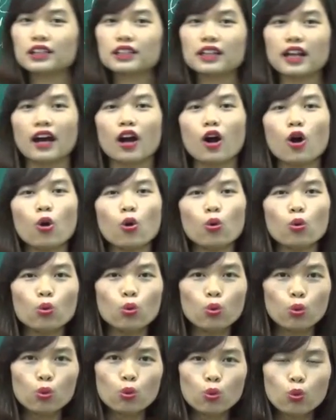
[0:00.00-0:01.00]
Được chưa nào?
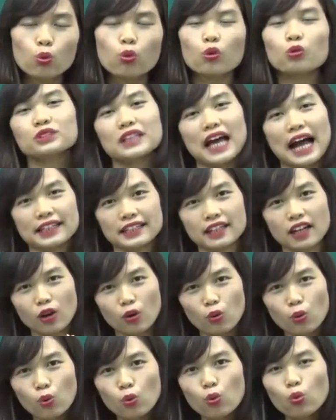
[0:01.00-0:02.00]
U, u dài nhá.
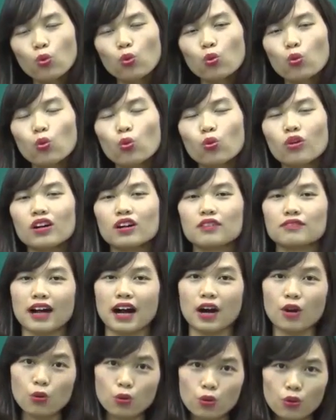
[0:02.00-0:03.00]
U
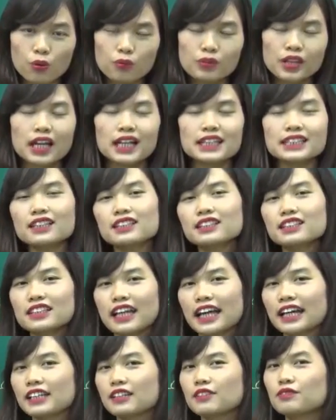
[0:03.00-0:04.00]
và u. Riêng chữ
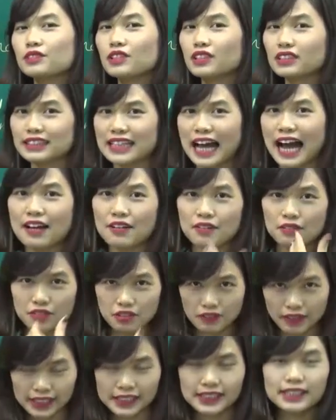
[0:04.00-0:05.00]
này thì vừa dài và
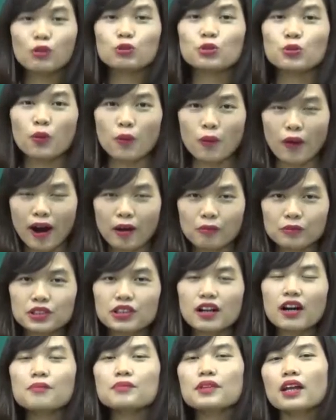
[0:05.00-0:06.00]
vừa phải sâu trong cổ họng
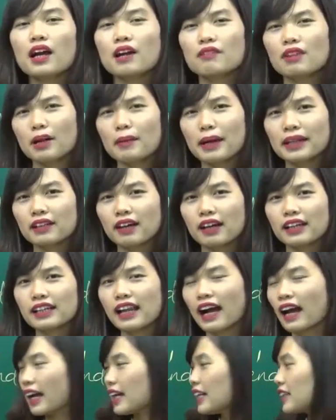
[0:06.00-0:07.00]
nữa. Và các bạn thấy
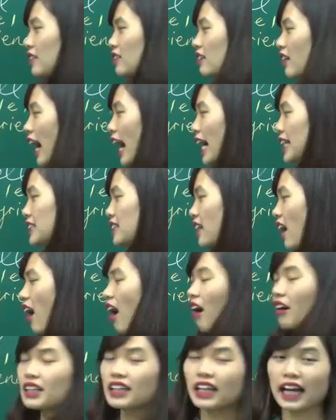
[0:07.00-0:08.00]
là cái hình thức hai chữ
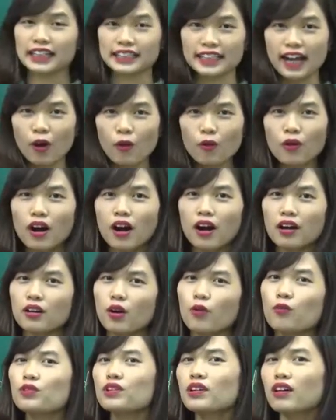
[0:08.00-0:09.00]
o đi cạnh nhau,
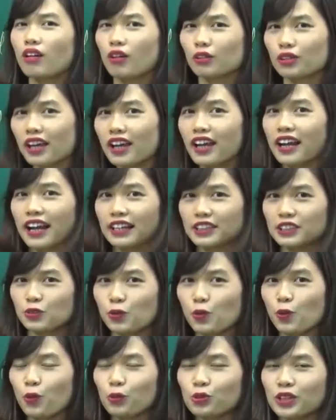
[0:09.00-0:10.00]
nó vừa có thể là chữ
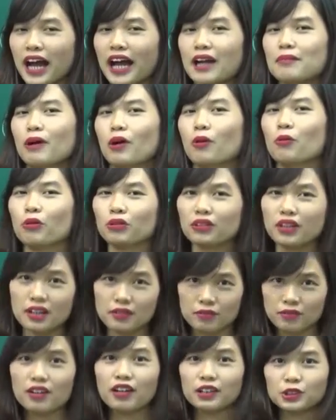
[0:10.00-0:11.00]
u dài mà cũng có
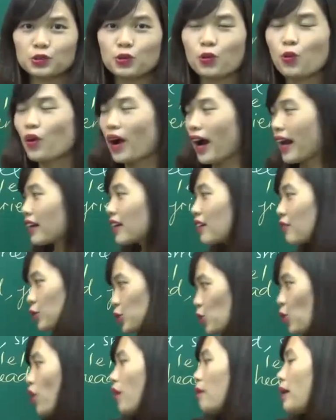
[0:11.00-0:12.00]
thể vừa là chữ u ngắn.
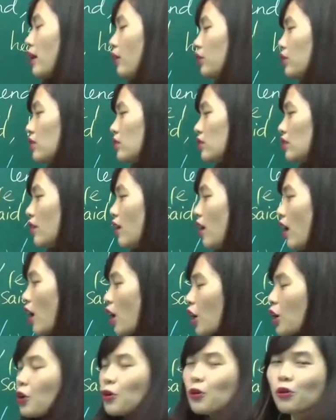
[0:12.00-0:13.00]
Ví dụ các bạn có từ
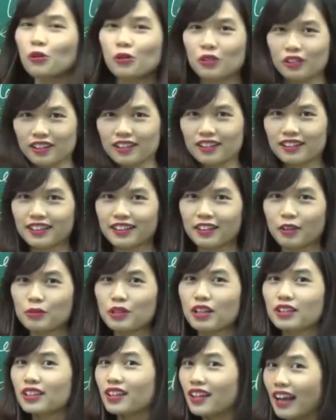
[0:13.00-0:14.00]
cool,
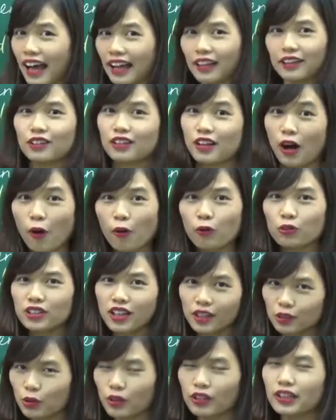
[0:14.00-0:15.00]
đúng nhỉ? Rất là ngầu,
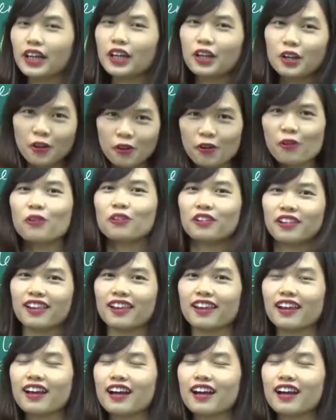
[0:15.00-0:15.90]
rất là tuyệt, cool.